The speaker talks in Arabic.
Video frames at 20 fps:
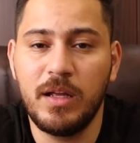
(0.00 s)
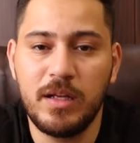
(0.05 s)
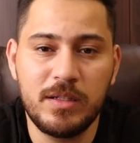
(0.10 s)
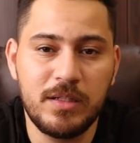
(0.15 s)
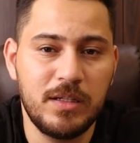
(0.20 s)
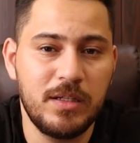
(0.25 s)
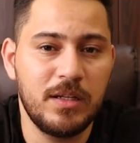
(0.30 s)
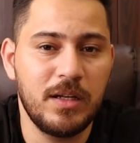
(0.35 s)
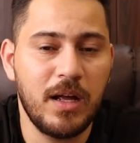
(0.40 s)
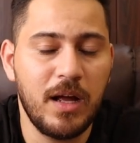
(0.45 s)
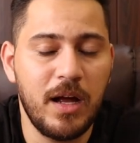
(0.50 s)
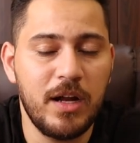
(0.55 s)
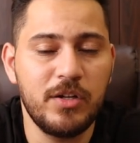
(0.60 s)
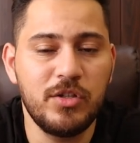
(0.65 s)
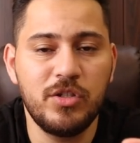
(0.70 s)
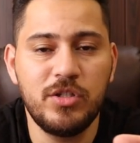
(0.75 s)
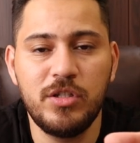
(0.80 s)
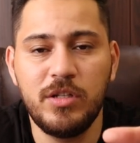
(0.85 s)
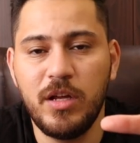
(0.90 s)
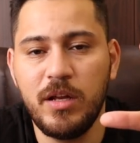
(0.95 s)
تخزين
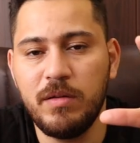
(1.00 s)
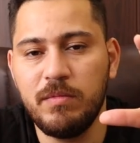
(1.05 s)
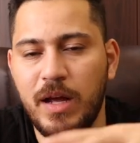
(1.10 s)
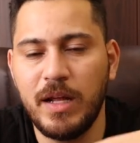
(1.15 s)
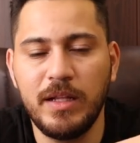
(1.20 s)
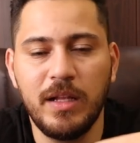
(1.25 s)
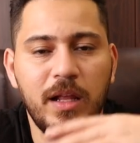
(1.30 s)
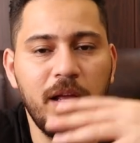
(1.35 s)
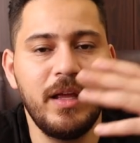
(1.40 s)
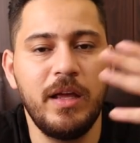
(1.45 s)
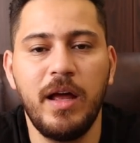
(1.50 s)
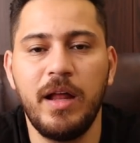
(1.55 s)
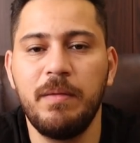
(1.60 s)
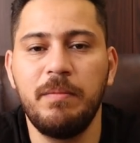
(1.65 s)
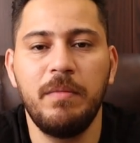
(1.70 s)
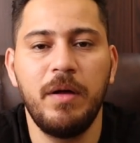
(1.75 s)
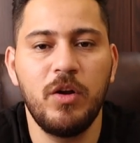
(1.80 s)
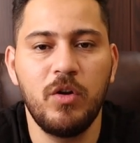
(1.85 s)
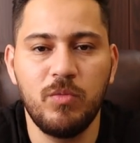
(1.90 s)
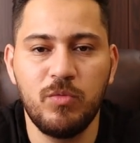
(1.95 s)
خارجية هذا الخيار
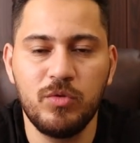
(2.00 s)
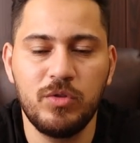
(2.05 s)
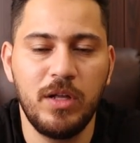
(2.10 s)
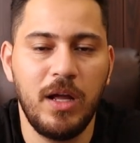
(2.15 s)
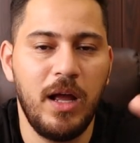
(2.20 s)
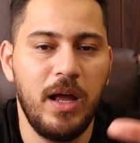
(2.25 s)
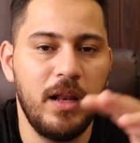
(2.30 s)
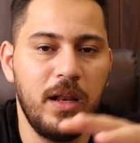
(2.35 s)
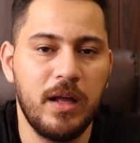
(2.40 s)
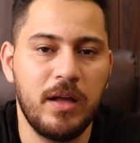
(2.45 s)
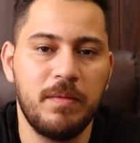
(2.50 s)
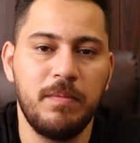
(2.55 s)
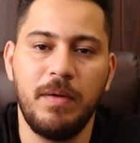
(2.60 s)
ما متاح لك